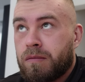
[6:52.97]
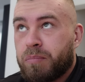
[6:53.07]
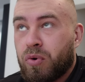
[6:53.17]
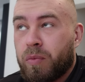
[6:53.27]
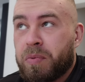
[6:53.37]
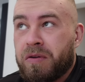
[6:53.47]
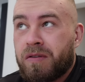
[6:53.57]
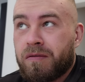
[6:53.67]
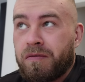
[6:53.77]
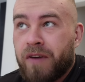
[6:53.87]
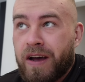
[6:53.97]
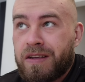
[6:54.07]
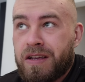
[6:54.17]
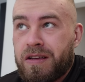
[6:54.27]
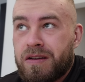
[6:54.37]
byłoby
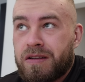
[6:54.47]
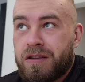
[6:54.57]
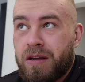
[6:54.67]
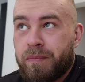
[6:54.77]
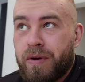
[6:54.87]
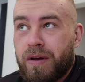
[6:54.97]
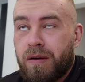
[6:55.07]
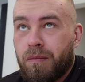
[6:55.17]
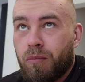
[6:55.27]
fajniej, gdyby